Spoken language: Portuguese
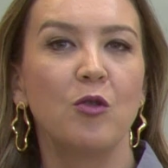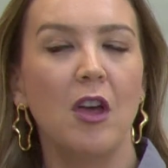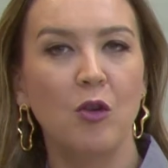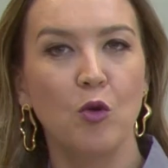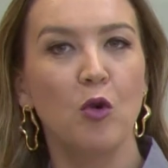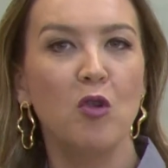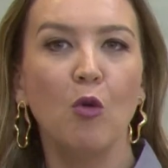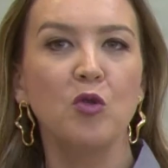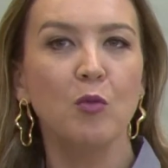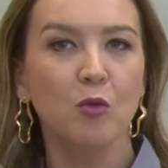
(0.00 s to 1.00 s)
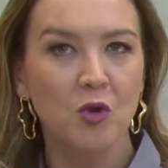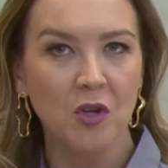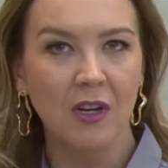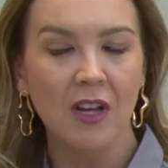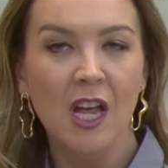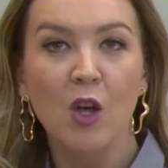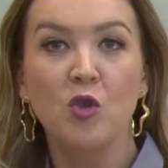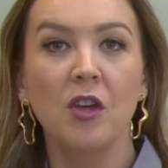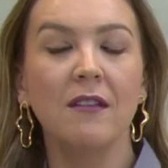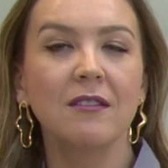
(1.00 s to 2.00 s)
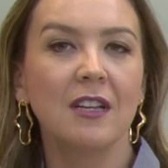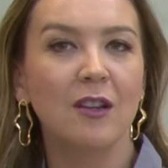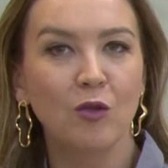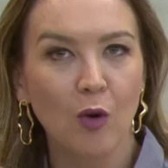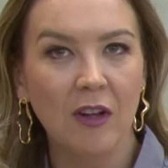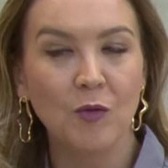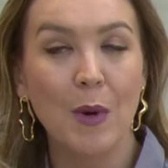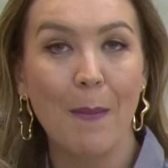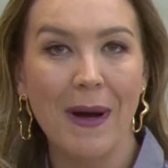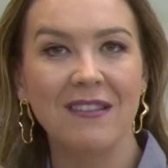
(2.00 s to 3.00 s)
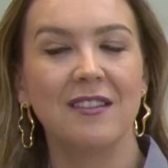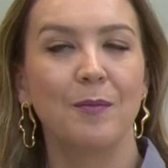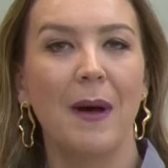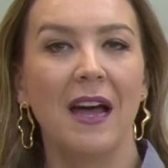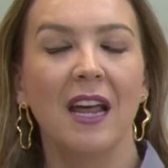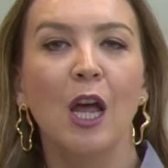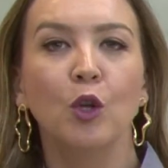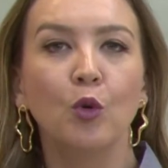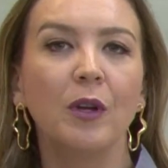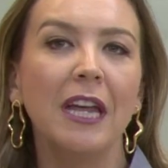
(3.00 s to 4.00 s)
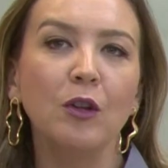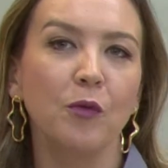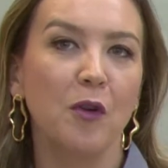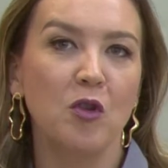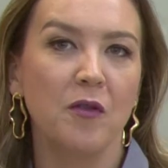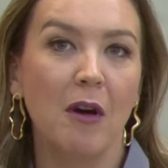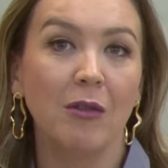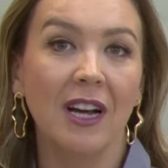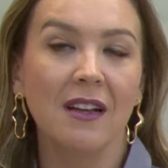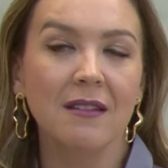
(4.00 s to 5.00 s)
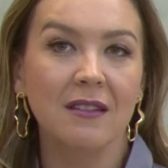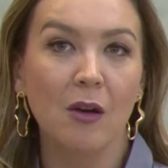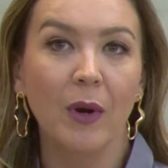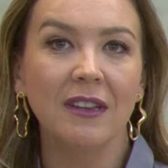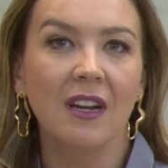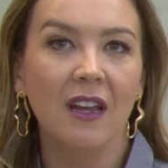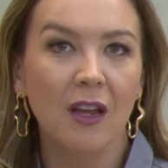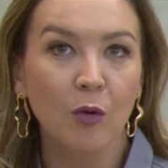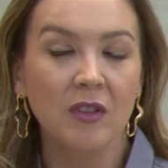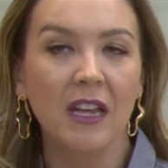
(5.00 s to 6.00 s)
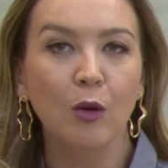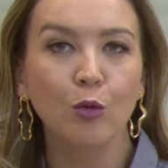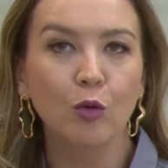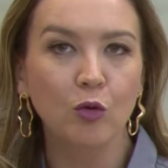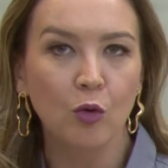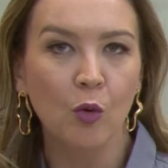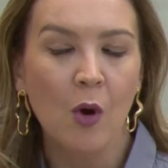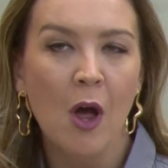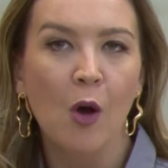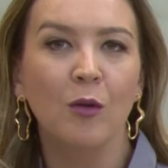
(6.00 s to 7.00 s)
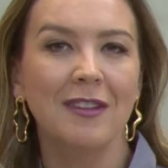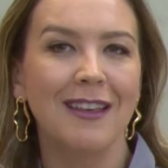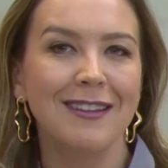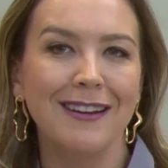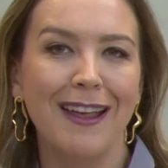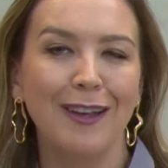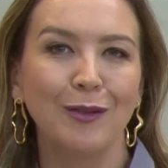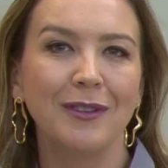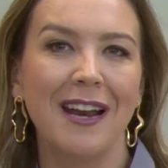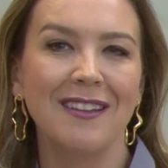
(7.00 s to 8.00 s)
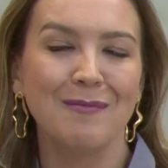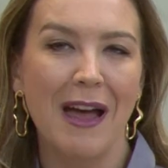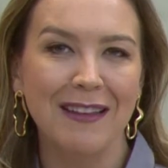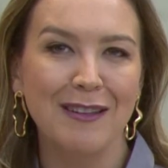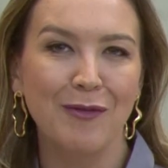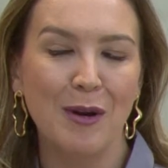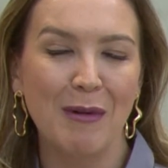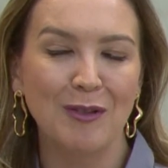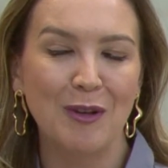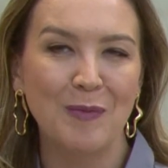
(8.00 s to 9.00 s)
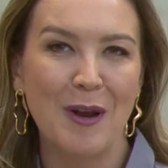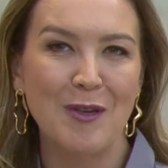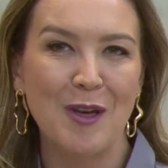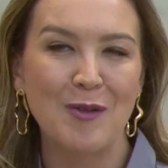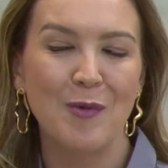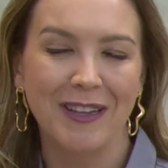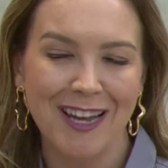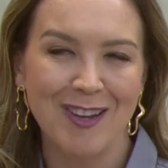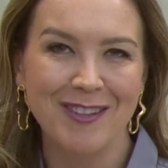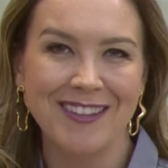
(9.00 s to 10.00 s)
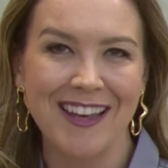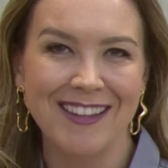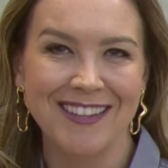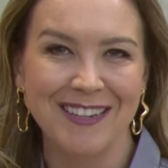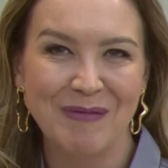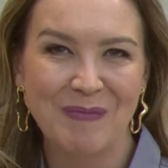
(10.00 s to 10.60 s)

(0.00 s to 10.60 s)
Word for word: Gente, hoje é o último dia de inscrições para participar do 5 Festival da Canção Entre Rios, em Rio do Sul. O César Neto traz mais informações para a gente. Boa tarde, César.